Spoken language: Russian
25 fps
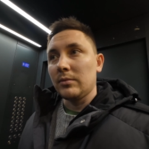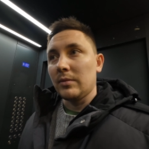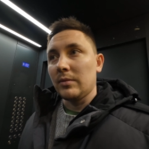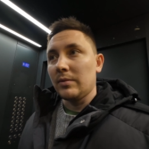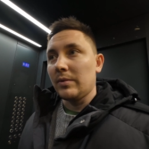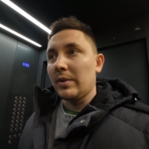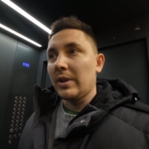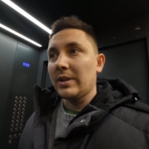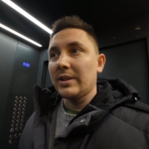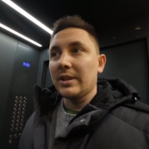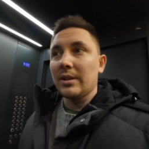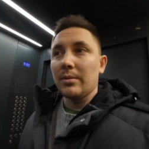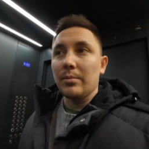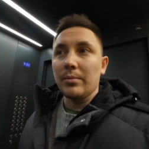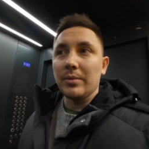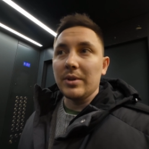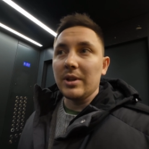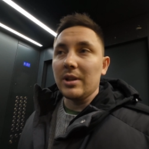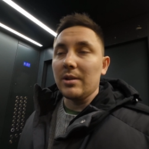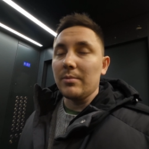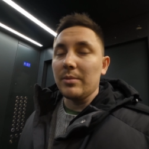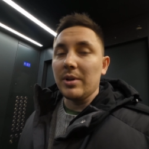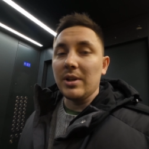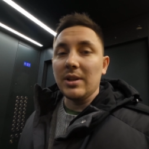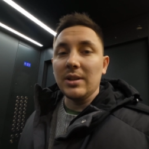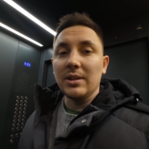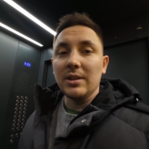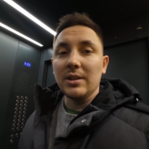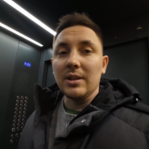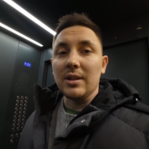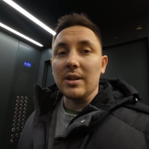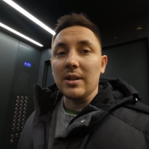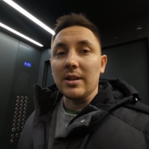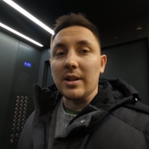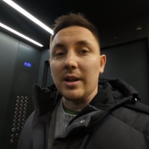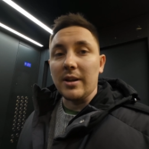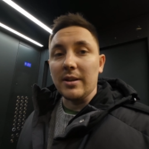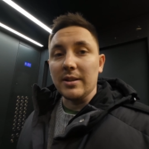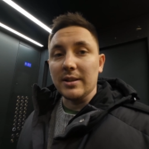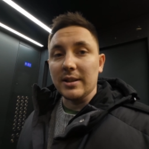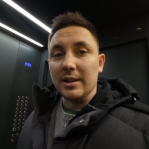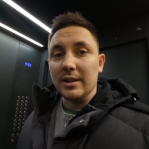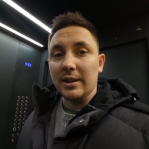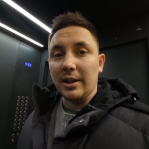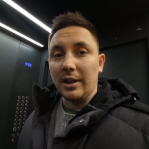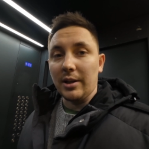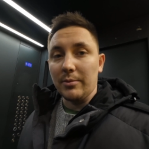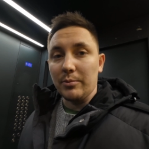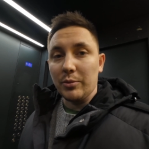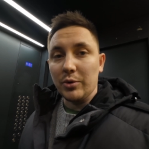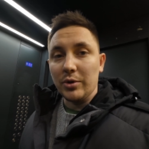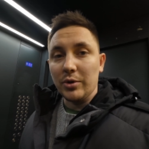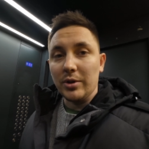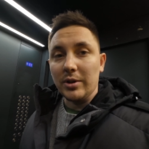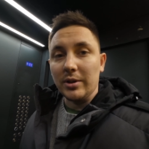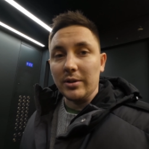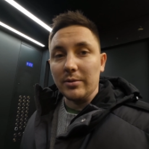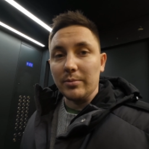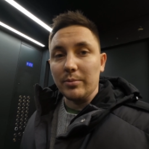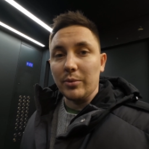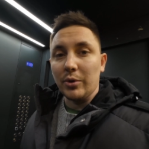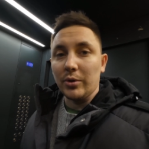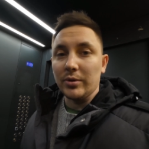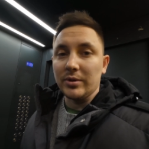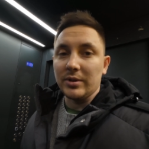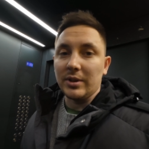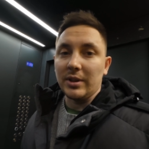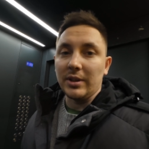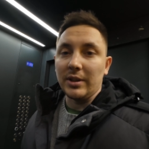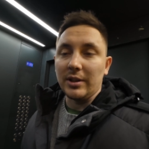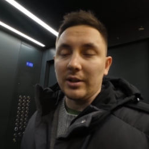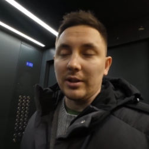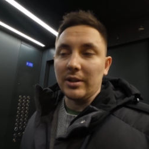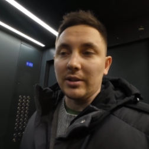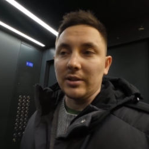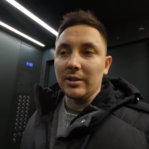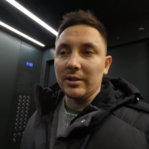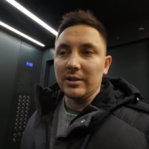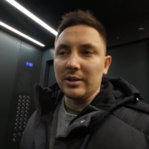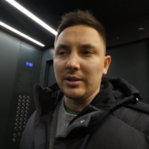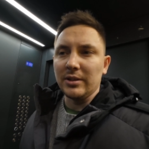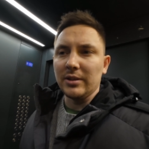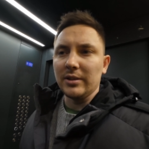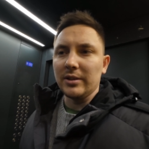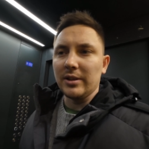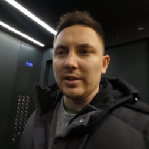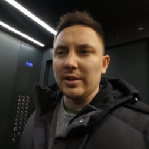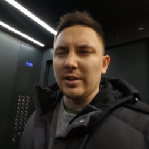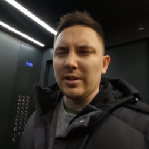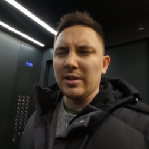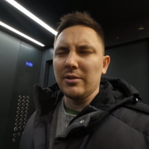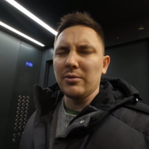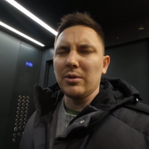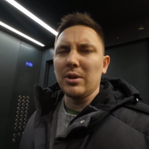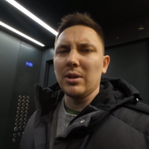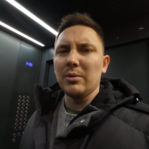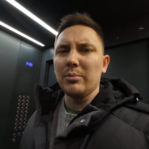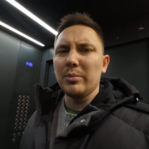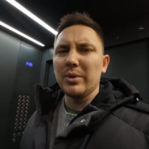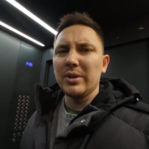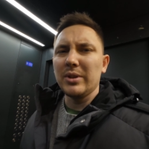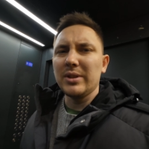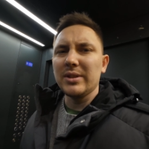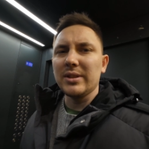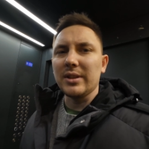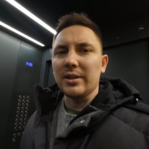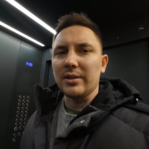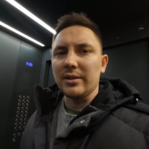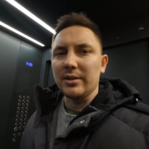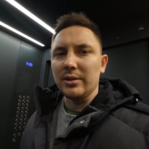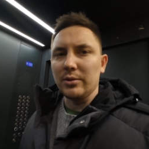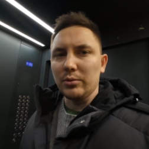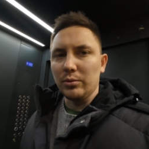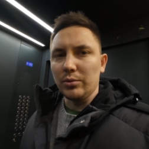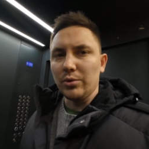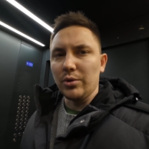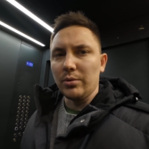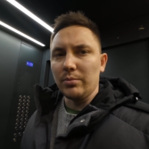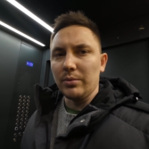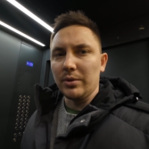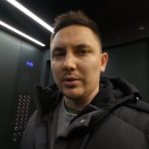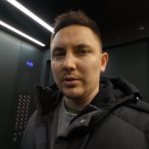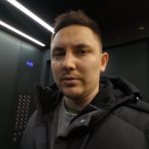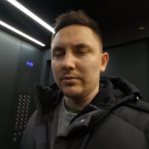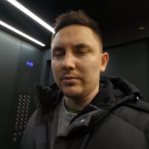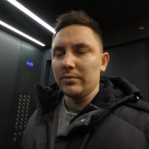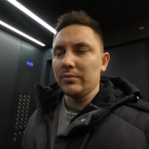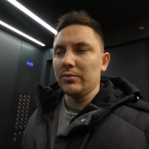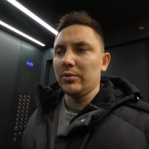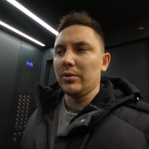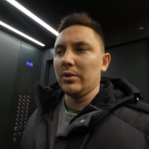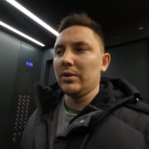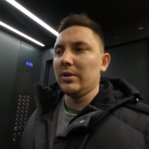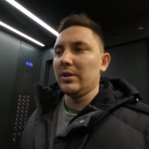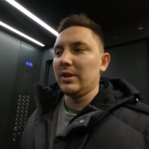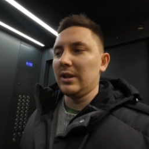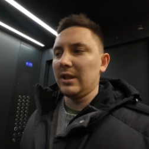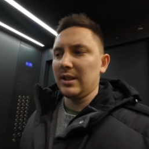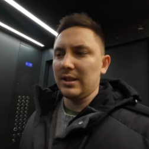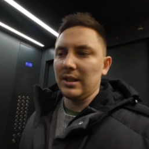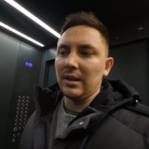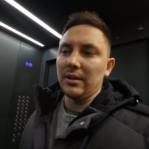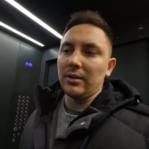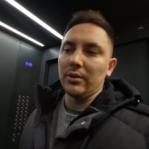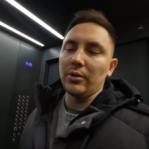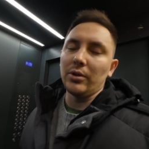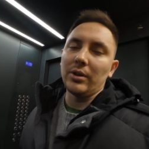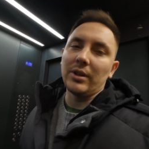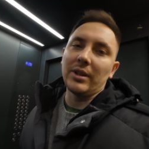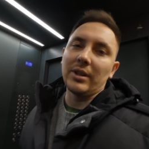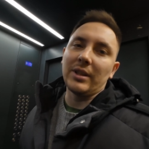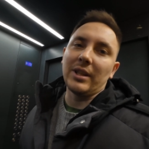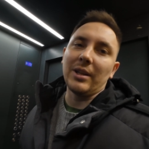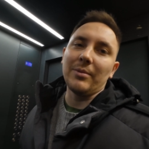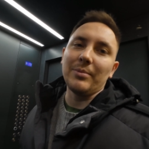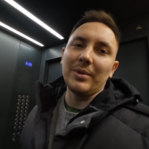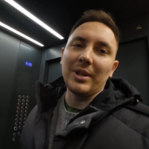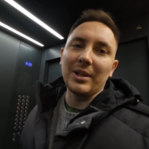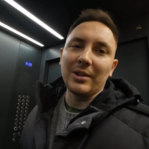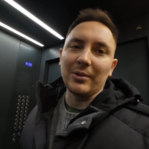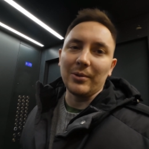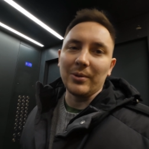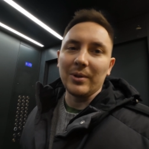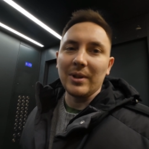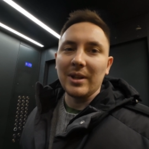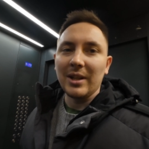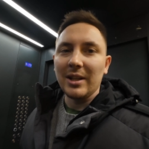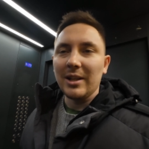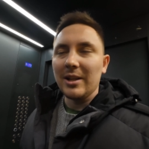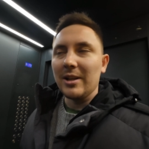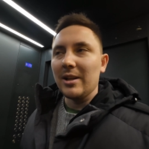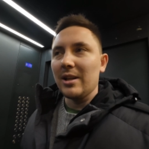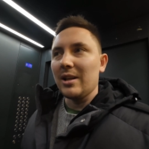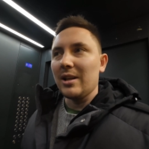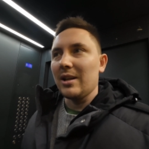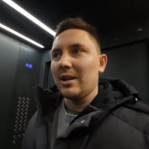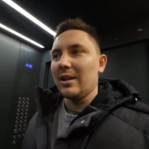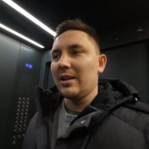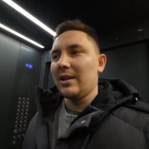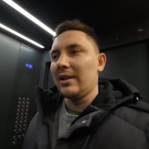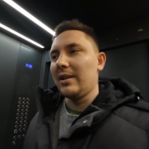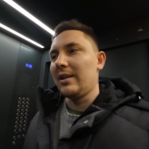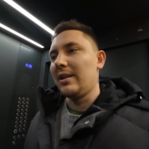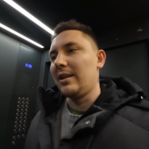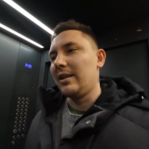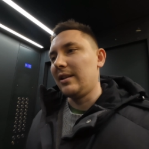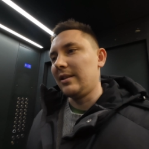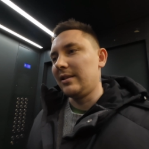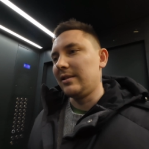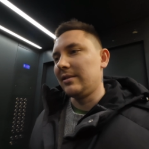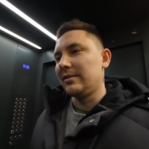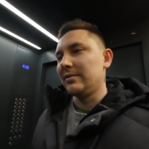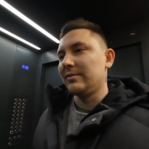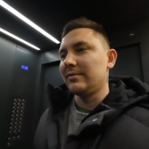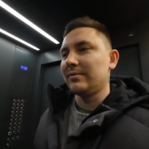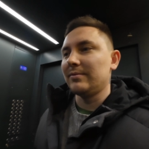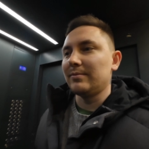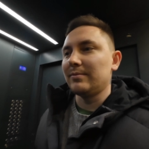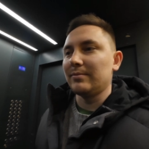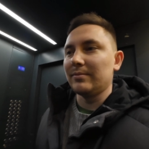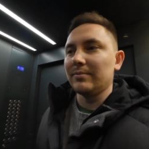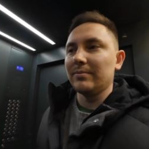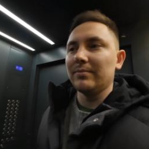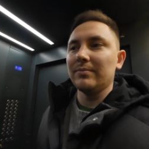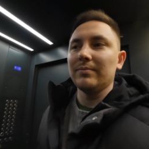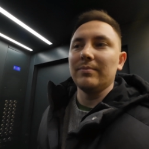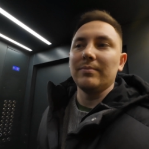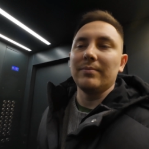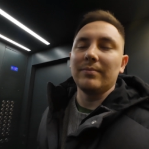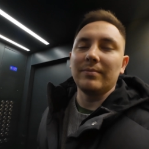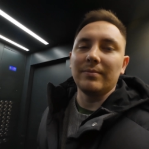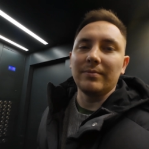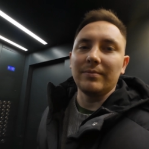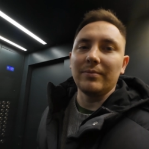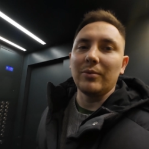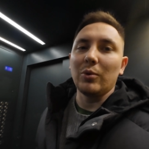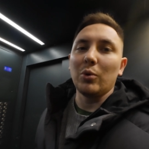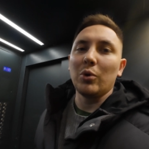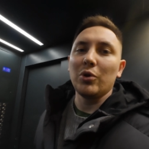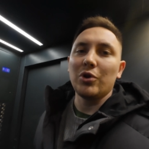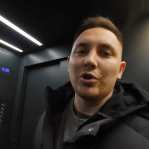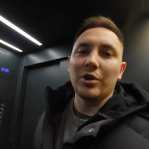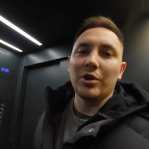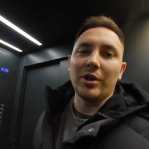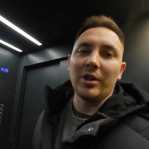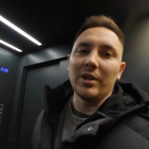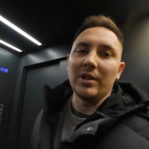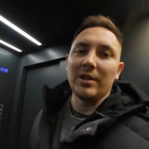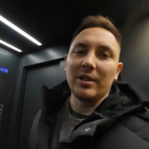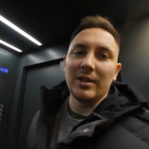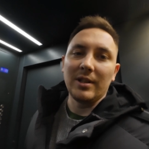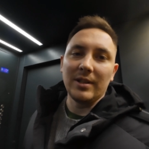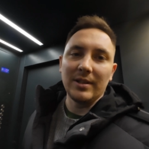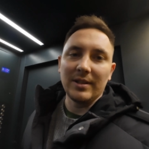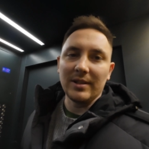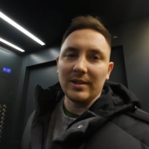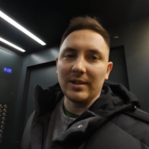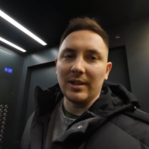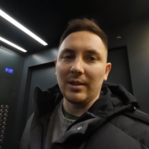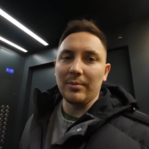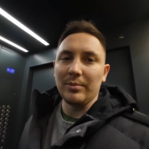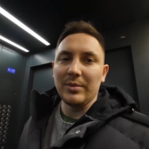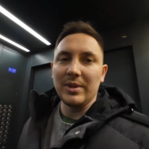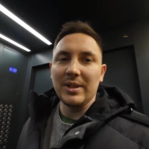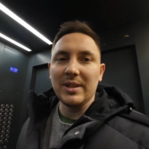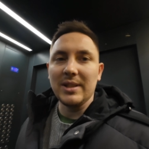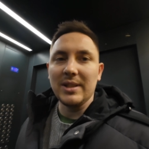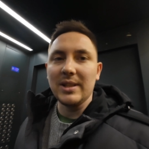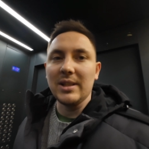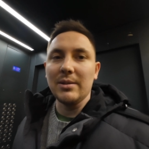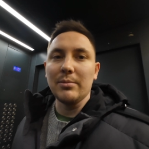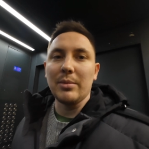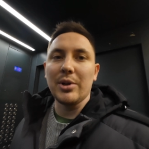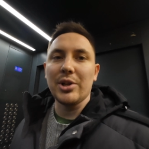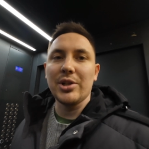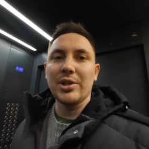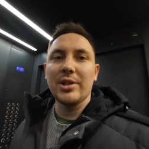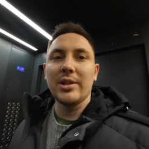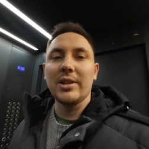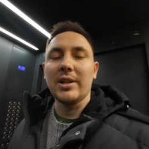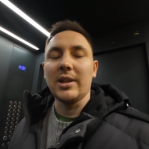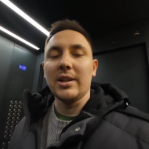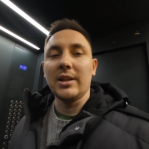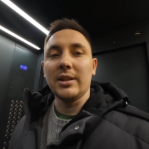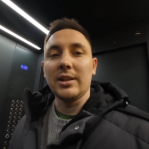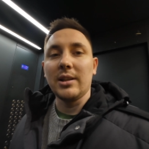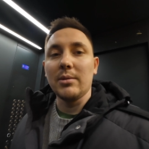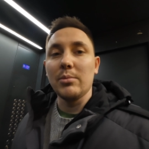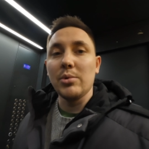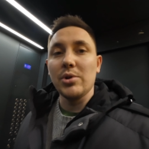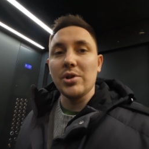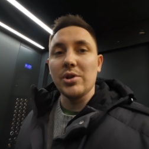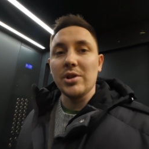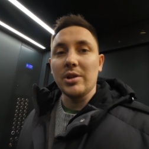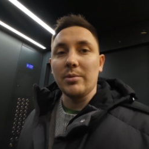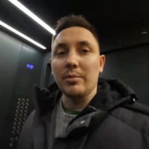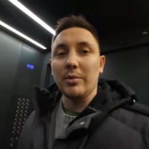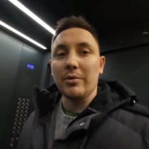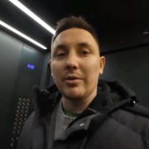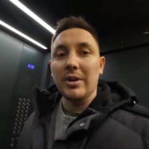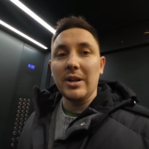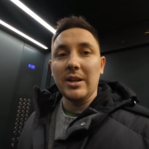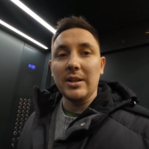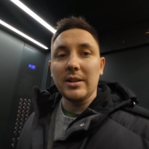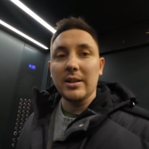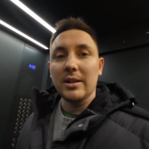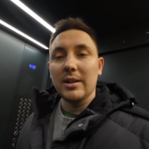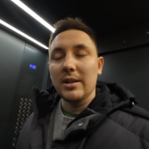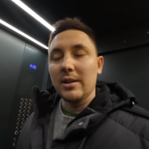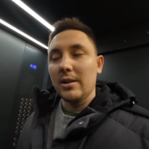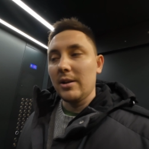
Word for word: На самом деле мне не сильно нравится, как она моет, просто она делает это довольно быстро и удобно. Вот. Если только там нету э, очереди из там, 10 машин, как это обычно бывает.